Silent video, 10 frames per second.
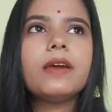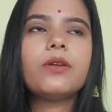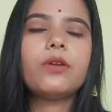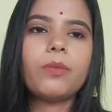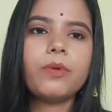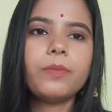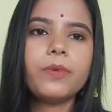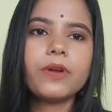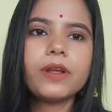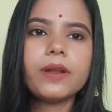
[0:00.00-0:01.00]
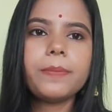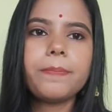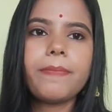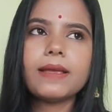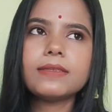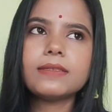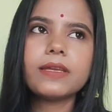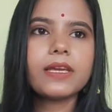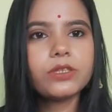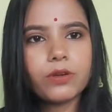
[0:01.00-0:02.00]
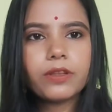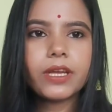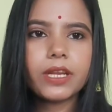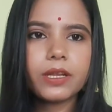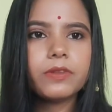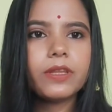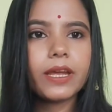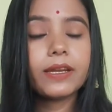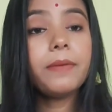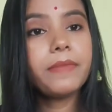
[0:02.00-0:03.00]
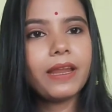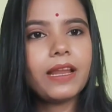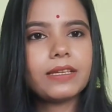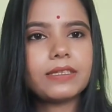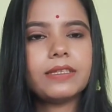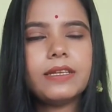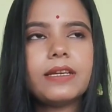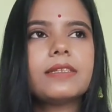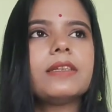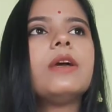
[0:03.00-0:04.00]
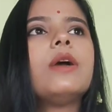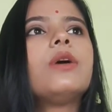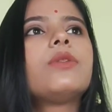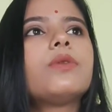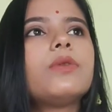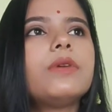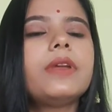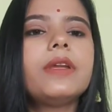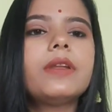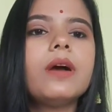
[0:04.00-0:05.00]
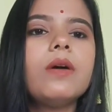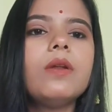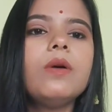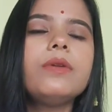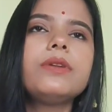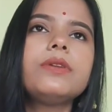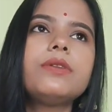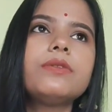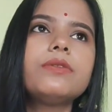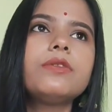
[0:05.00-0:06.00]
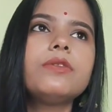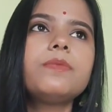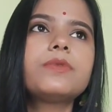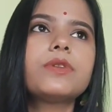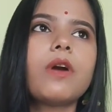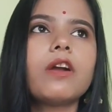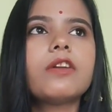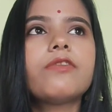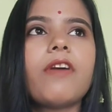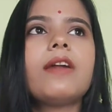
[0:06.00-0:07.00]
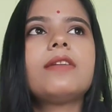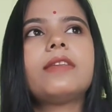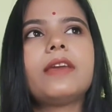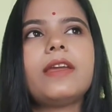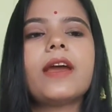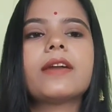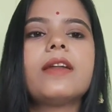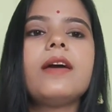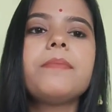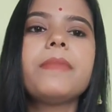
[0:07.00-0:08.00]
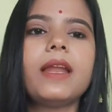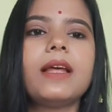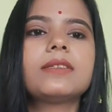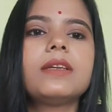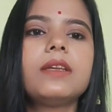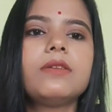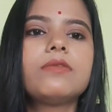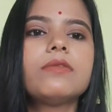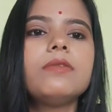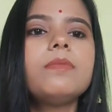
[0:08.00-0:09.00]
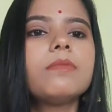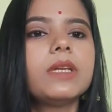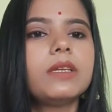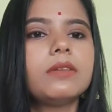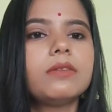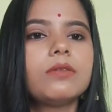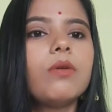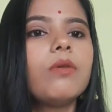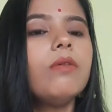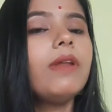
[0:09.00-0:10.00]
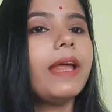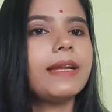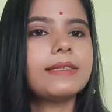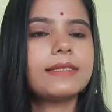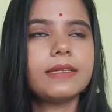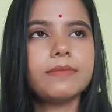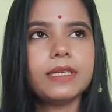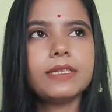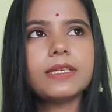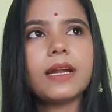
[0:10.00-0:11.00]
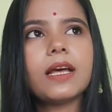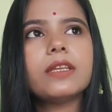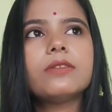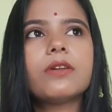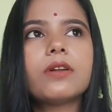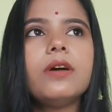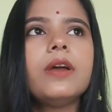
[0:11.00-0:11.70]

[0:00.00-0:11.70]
নভেম্বরের পাঁচ থেকে ছয় তারিখের মধ্যে একটা মেল আসে ঠিক আছে তো এটা হলো ইউটিউব শর্ট ফান্ড থেকে একটা মেল আসে ইউটিউব গুগল অ্যাডসেন মানে যারা ধরো